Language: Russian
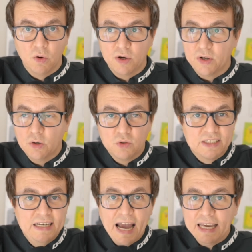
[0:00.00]
Или он
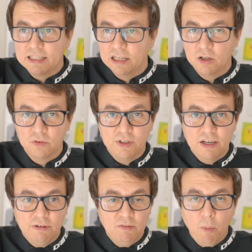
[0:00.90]
сгорит, или, он,
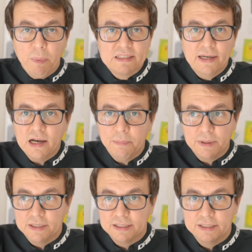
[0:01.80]
или вы его
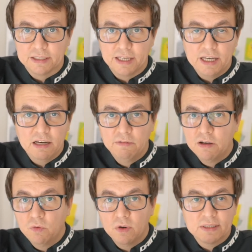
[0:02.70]
поцарапаете где-то, или вы
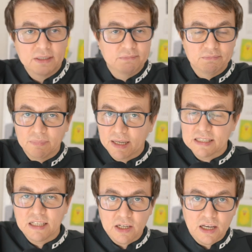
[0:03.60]
его
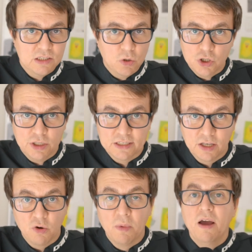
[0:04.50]
разло, разложитесь на
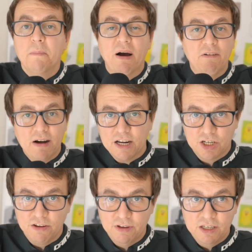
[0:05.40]
нем по
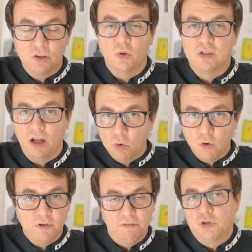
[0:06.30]
вашей вине, то
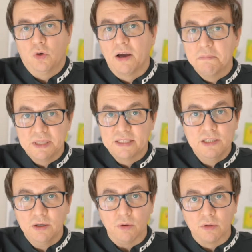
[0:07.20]
страховка все
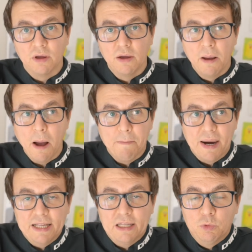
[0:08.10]
компенсирует.
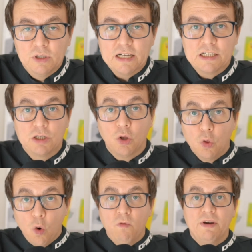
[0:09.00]
Поэтому даже если он
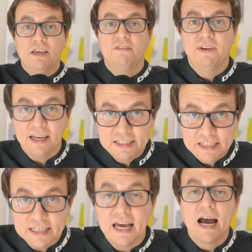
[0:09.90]
новый и в
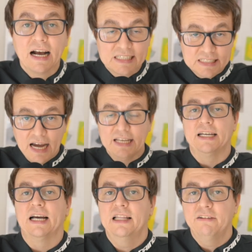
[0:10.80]
кредите, кстати,
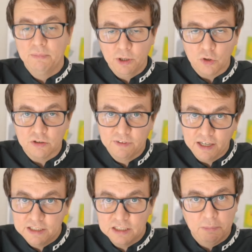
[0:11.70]
когда вы берете в
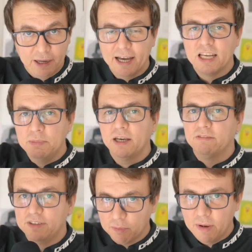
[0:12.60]
кредите, по крайней мере
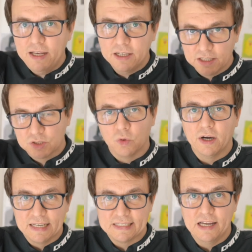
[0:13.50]
в Германии,
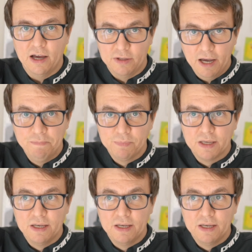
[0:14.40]
насколько я знаю, да,